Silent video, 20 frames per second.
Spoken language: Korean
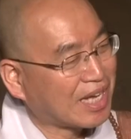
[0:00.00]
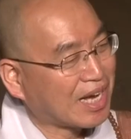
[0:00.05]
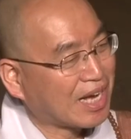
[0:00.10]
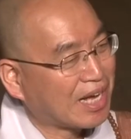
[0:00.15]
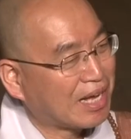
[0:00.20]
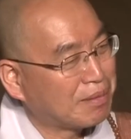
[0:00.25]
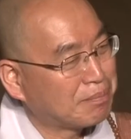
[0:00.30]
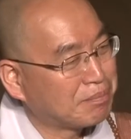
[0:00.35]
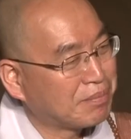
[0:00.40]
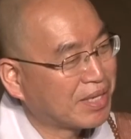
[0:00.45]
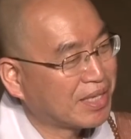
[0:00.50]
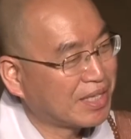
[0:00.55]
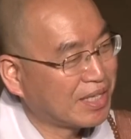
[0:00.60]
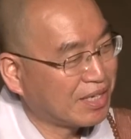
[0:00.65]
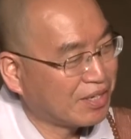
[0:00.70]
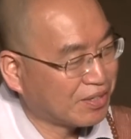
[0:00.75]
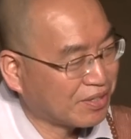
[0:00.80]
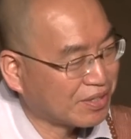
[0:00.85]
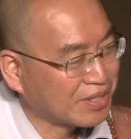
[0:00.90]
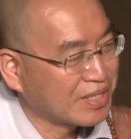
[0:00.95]
딱
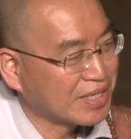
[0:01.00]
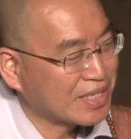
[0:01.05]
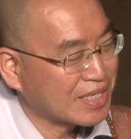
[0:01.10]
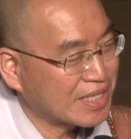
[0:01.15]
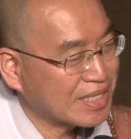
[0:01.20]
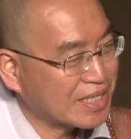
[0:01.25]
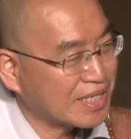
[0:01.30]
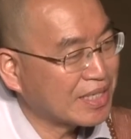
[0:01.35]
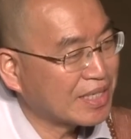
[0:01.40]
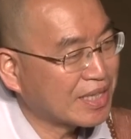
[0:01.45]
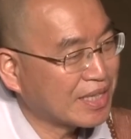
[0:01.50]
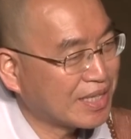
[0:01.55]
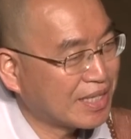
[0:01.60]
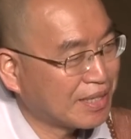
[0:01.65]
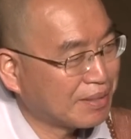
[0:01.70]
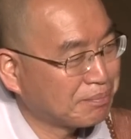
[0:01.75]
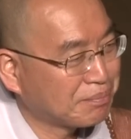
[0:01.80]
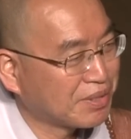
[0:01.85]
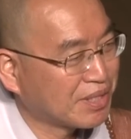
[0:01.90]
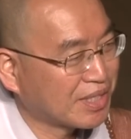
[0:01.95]
한마디로
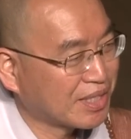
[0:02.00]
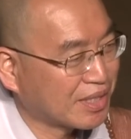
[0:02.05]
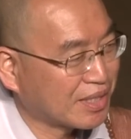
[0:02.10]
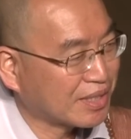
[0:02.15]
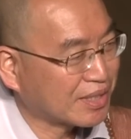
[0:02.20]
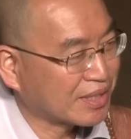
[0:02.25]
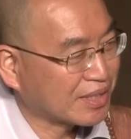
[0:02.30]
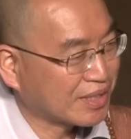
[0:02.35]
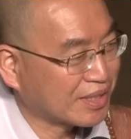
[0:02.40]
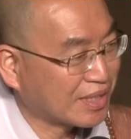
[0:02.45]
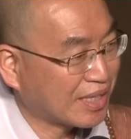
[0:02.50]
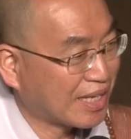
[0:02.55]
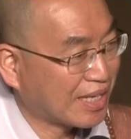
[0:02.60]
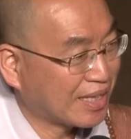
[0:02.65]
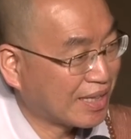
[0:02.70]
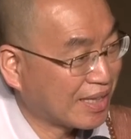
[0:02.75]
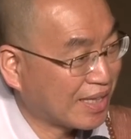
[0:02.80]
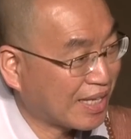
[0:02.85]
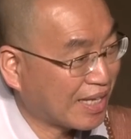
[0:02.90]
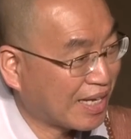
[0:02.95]
쓸데없는
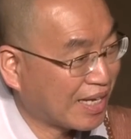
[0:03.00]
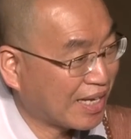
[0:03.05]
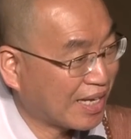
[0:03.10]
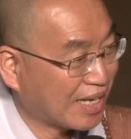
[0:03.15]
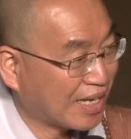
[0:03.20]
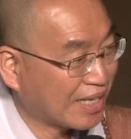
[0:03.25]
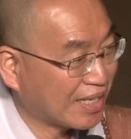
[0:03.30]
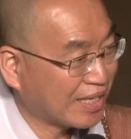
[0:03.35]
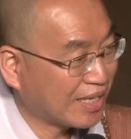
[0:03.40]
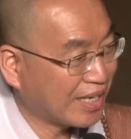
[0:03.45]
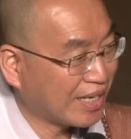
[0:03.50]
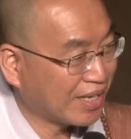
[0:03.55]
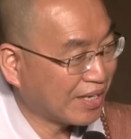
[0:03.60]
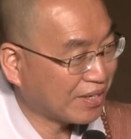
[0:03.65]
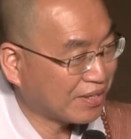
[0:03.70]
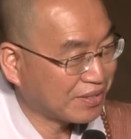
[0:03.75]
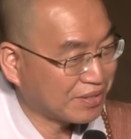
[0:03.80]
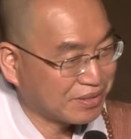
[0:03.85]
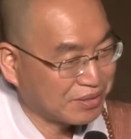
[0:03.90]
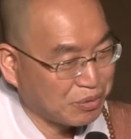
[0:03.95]
걱정한다
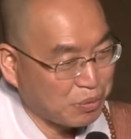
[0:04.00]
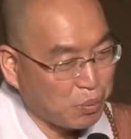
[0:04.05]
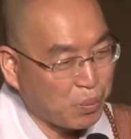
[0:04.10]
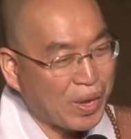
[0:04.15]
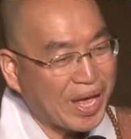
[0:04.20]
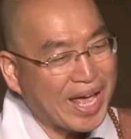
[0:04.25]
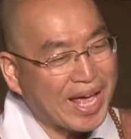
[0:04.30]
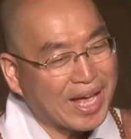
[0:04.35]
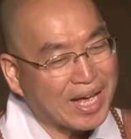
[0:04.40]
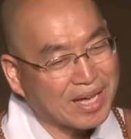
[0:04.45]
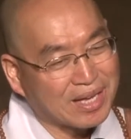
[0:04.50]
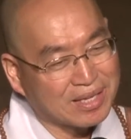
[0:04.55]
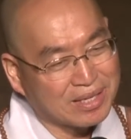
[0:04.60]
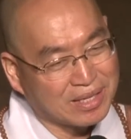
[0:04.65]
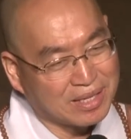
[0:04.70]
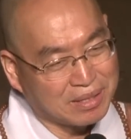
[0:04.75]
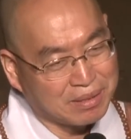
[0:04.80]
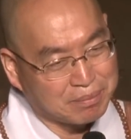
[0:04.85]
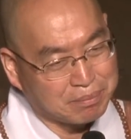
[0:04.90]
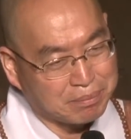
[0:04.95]
이래요. 왜?
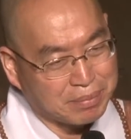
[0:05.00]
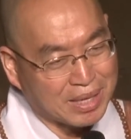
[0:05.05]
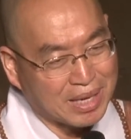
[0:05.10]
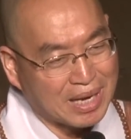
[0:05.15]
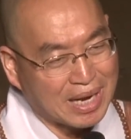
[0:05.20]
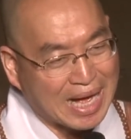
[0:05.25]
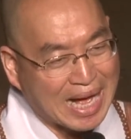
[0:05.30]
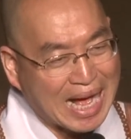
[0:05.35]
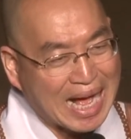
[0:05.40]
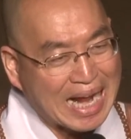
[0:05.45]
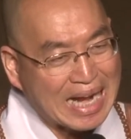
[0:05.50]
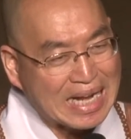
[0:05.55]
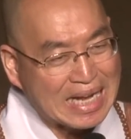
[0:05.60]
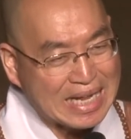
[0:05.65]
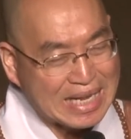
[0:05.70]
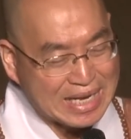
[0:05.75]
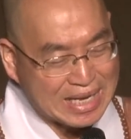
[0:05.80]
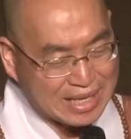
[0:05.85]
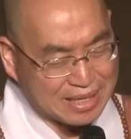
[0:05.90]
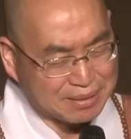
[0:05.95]
별 할
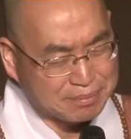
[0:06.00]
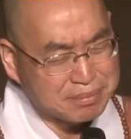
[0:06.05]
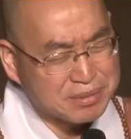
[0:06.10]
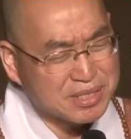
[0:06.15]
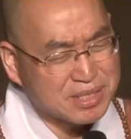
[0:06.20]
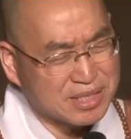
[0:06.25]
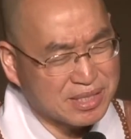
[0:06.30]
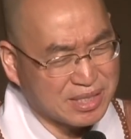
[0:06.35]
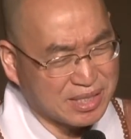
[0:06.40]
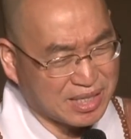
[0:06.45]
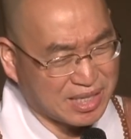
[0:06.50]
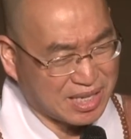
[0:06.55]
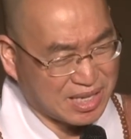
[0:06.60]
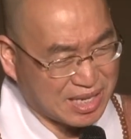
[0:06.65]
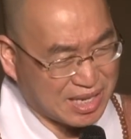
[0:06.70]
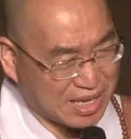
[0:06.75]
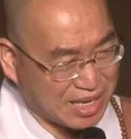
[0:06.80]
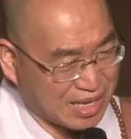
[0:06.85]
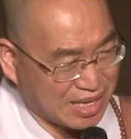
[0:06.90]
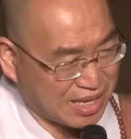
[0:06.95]
일이
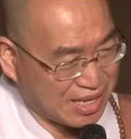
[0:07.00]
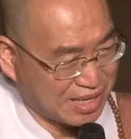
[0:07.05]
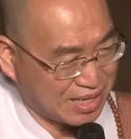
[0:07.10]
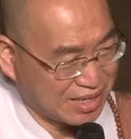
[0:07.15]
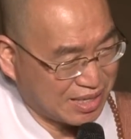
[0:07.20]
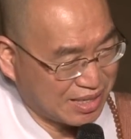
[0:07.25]
없으니까.